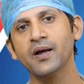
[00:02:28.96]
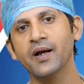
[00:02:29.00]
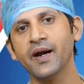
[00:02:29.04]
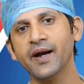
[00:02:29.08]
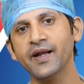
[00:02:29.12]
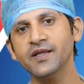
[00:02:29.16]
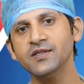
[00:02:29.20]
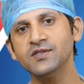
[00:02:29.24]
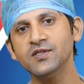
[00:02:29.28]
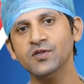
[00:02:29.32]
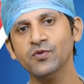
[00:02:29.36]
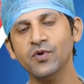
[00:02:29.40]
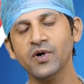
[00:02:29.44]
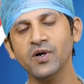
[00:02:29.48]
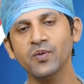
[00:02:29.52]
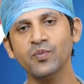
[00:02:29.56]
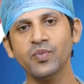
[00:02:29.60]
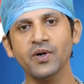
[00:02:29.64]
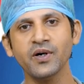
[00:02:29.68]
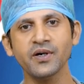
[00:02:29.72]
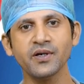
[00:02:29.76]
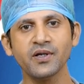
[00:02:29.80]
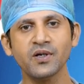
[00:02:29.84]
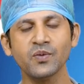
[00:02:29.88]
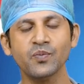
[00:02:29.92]
கடைசி
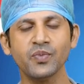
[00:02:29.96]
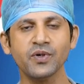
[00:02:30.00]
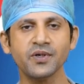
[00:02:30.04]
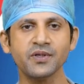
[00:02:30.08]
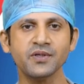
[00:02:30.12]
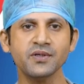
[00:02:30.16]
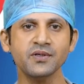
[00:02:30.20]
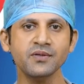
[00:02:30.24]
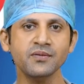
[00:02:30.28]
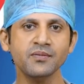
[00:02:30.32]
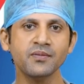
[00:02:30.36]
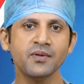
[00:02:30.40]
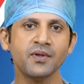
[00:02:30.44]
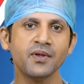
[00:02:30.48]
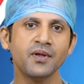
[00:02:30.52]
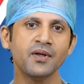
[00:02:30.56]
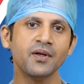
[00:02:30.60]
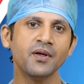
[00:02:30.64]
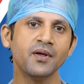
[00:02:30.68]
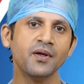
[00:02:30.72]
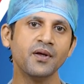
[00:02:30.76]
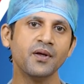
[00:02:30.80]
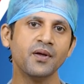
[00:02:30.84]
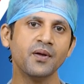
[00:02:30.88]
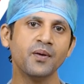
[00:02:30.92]
வாய்ப்பாக இருப்பது
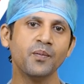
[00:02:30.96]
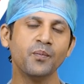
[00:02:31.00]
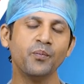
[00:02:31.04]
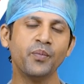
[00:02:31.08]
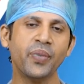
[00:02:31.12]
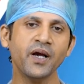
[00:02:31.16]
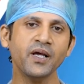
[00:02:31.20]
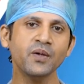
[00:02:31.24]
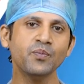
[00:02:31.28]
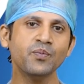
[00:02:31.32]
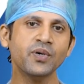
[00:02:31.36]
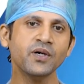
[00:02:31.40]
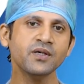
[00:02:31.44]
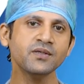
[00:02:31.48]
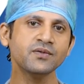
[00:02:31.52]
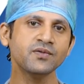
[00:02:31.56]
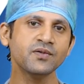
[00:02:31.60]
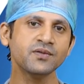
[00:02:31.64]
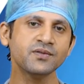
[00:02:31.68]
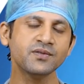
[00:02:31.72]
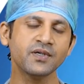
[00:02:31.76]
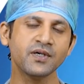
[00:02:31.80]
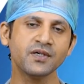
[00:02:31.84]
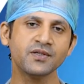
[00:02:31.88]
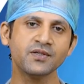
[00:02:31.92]
பைபாஸ்
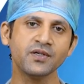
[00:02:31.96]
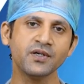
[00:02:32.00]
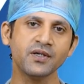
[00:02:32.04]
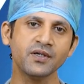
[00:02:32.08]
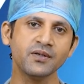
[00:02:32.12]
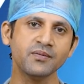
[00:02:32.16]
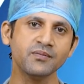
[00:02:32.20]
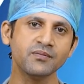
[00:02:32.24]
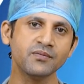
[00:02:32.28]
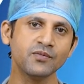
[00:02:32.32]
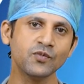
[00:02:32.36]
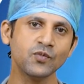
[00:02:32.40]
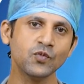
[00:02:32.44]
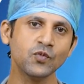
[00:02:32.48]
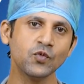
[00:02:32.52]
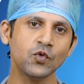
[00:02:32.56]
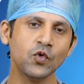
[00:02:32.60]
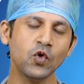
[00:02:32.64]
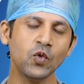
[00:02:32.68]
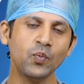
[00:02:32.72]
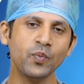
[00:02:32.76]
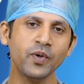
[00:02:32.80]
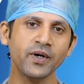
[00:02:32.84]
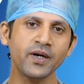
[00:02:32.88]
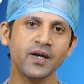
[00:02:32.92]
சர்ஜரி
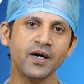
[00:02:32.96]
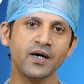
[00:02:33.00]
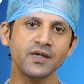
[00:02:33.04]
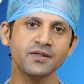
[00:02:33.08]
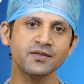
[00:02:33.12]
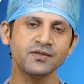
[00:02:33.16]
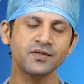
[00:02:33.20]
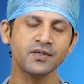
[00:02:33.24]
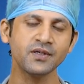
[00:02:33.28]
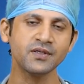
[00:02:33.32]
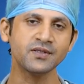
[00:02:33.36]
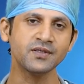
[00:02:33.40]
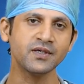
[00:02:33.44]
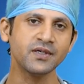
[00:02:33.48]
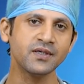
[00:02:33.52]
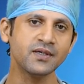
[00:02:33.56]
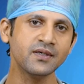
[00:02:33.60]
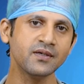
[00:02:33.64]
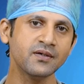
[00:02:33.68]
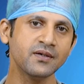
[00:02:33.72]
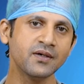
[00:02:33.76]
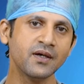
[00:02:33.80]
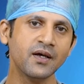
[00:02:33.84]
ஓப்பன் ஹார்ட் சர்ஜரி